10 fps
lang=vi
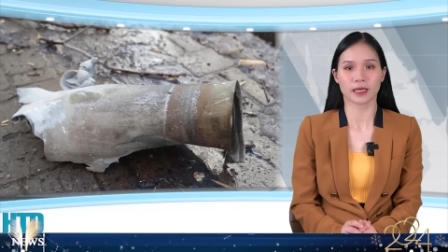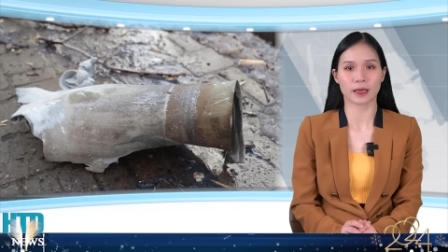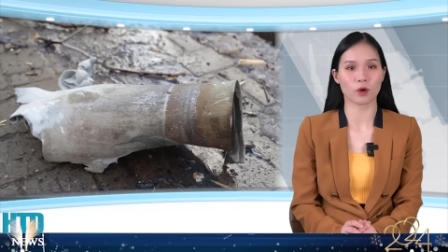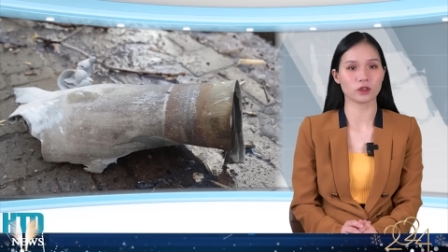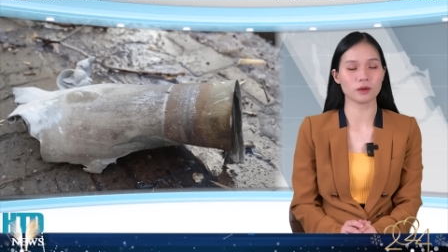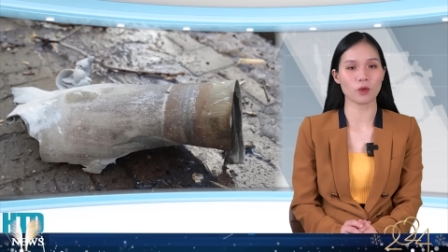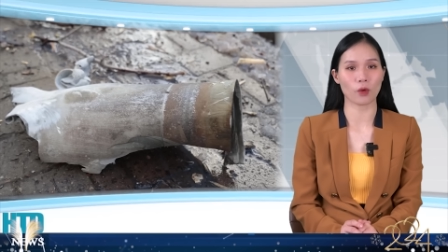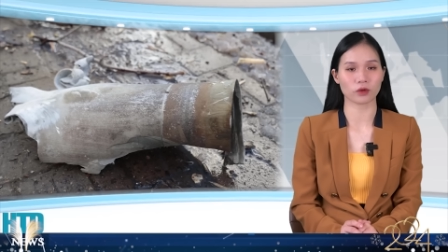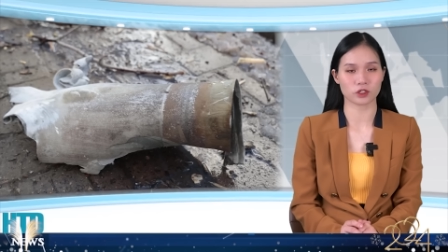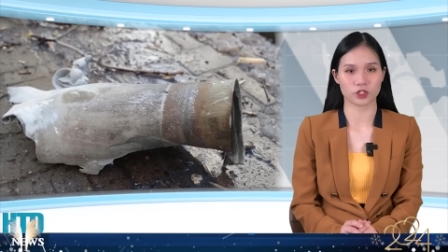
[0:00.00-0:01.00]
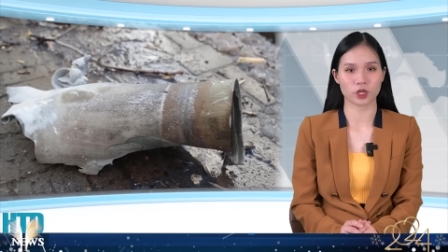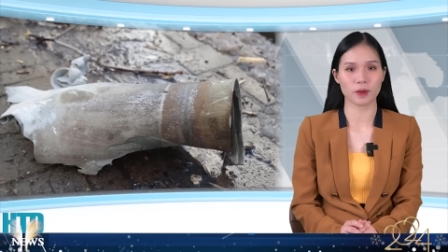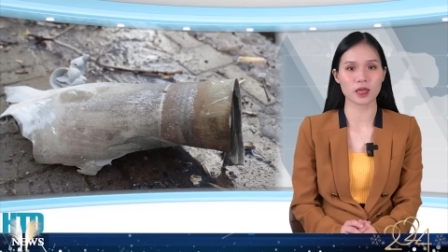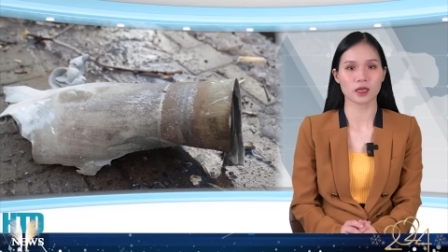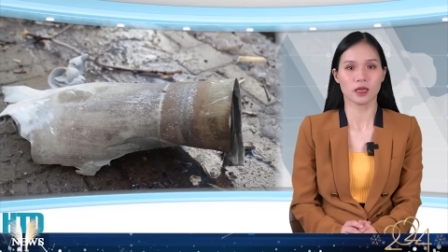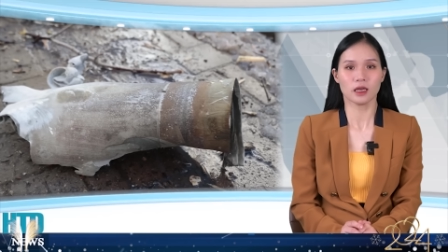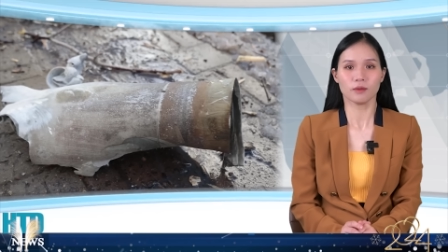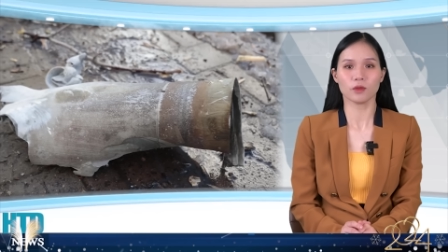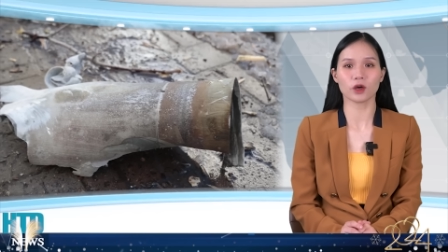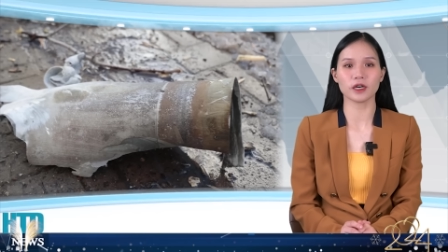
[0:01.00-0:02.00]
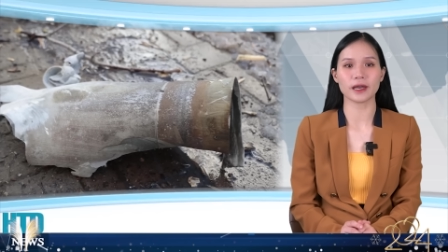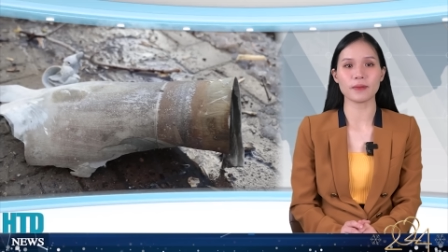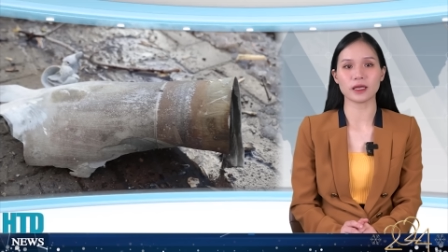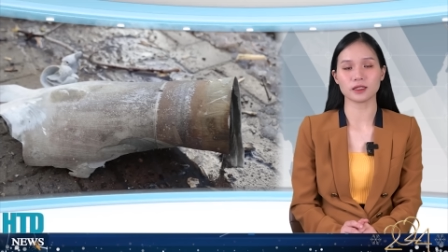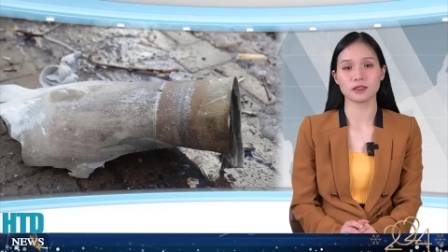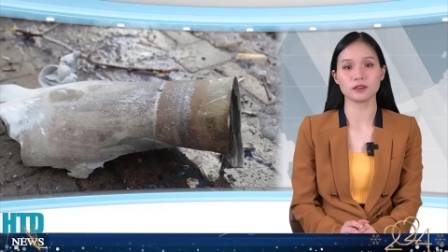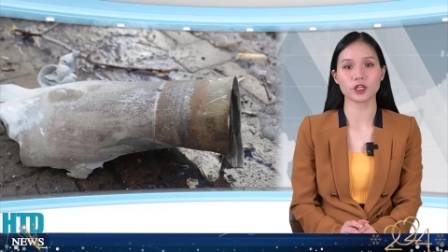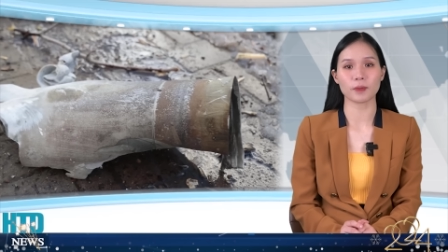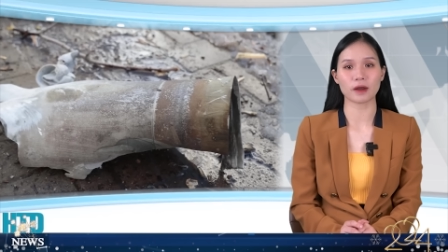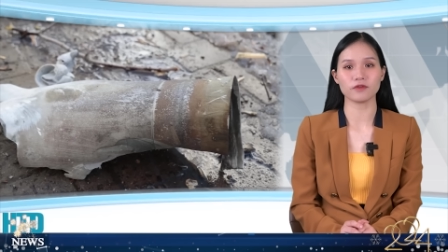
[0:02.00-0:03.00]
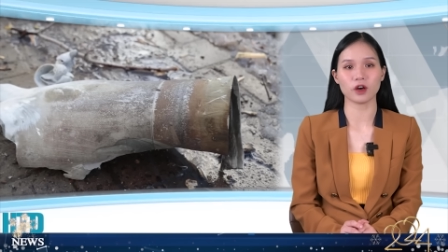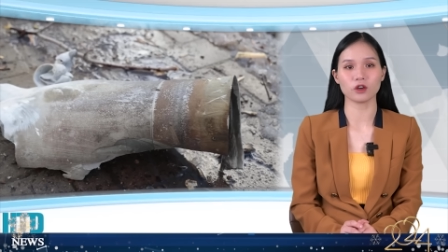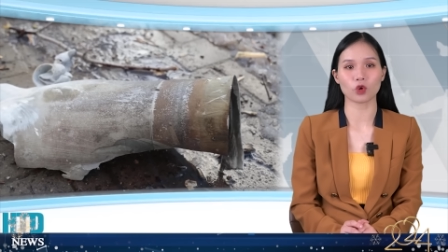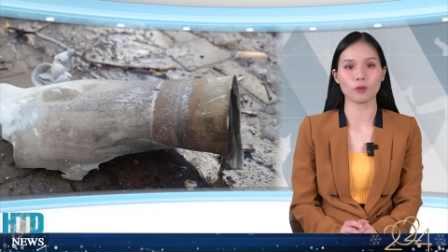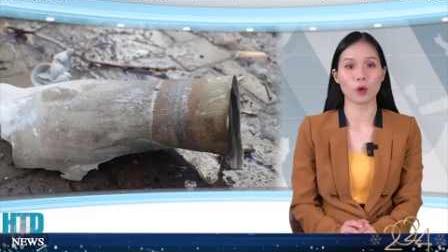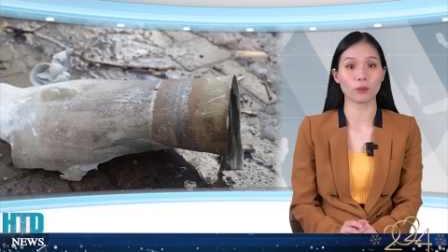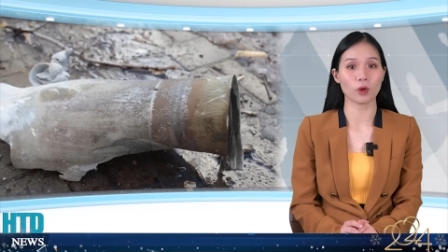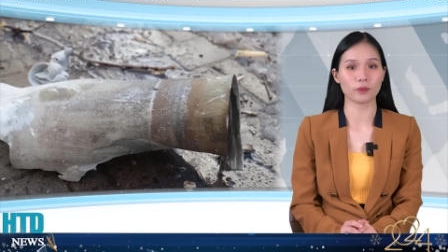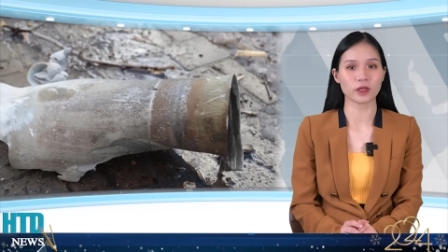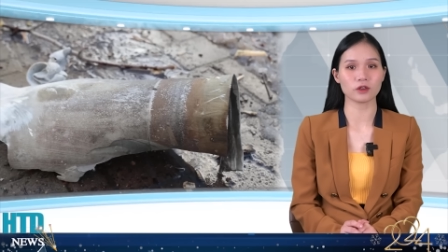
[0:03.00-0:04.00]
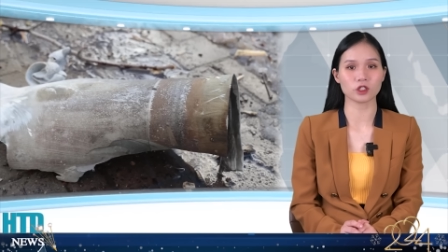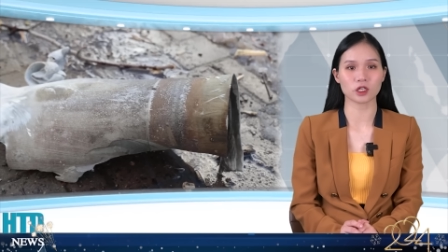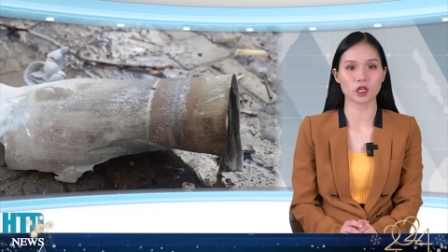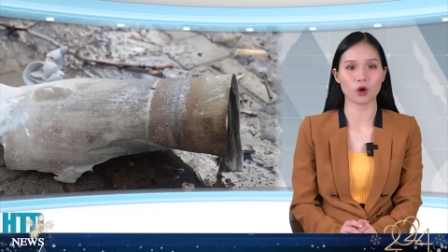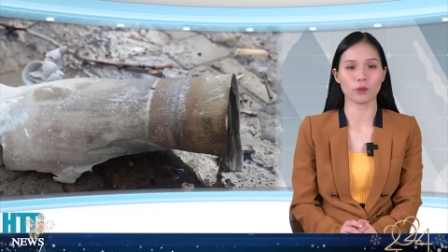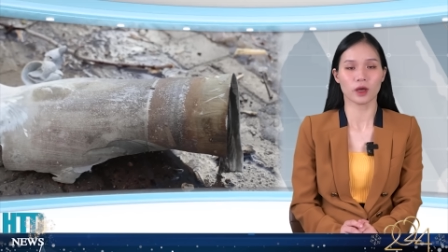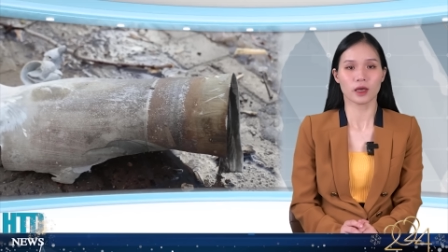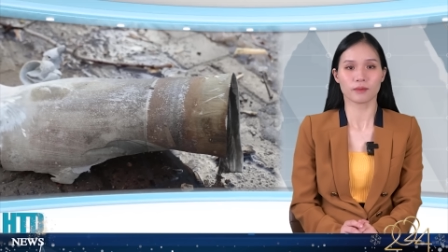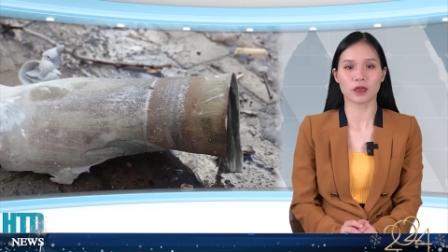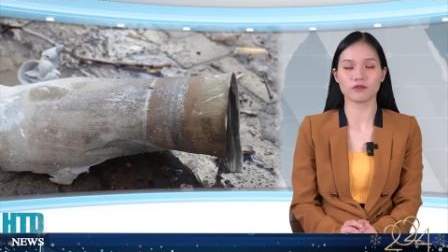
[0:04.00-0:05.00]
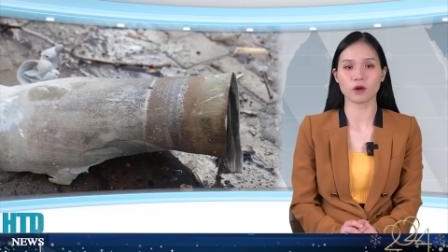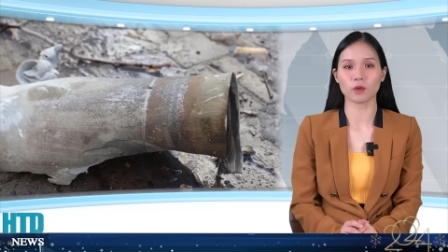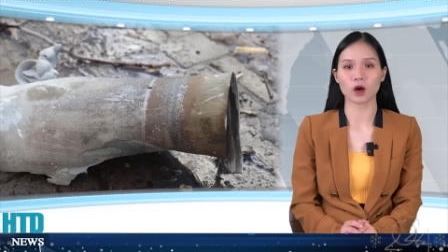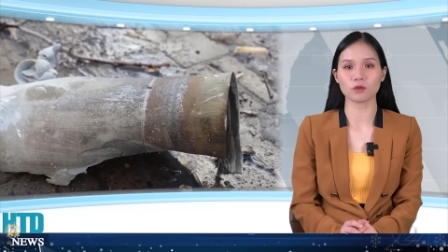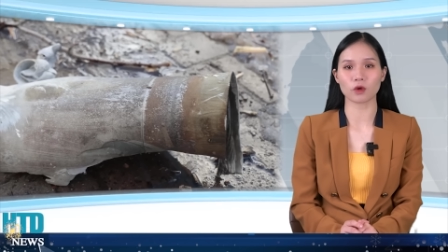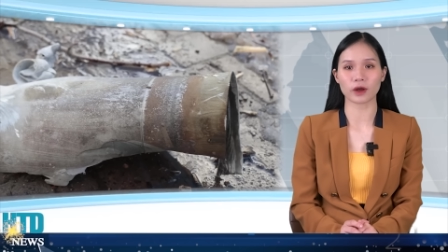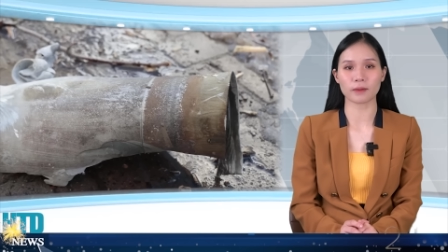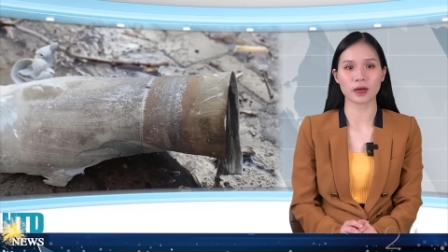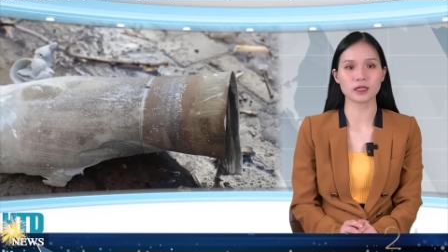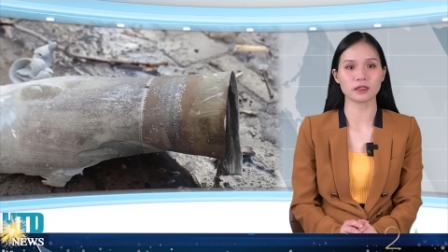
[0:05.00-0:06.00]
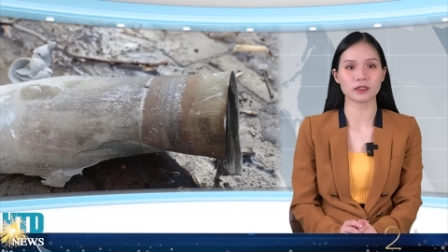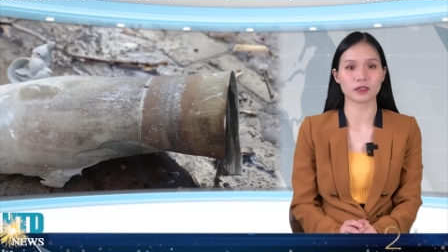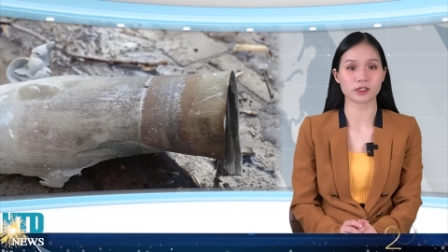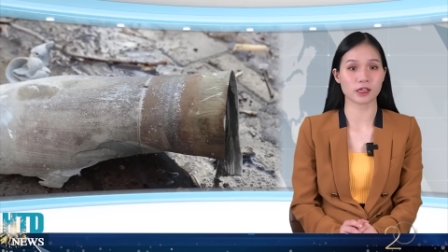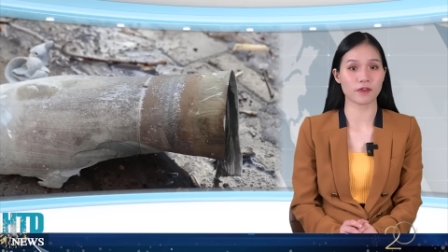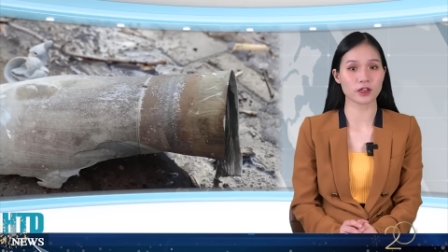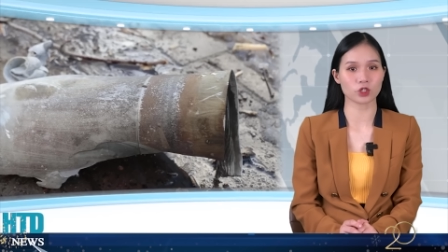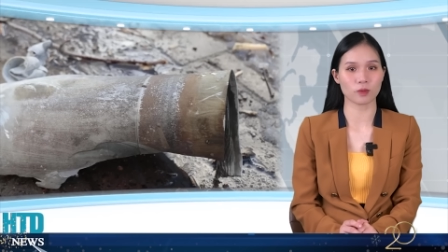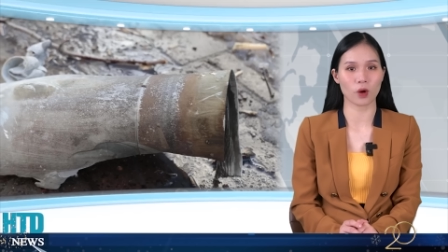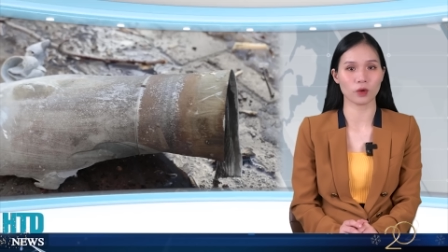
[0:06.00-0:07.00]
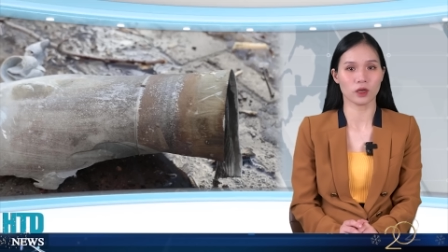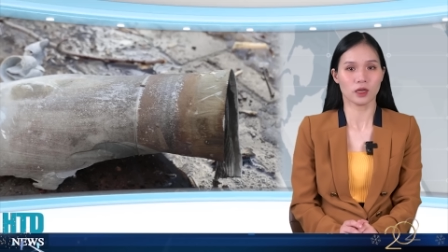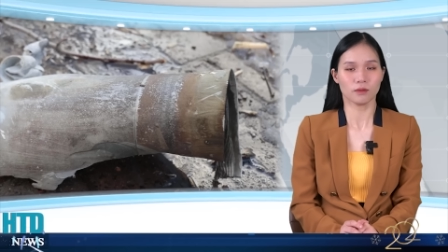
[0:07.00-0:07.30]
ngày 4 tháng 1, cho biết một người đã bị thương do mảnh vỡ của một mục tiêu trên không bị phòng không của Nga bắn rơi ở Sevastopol,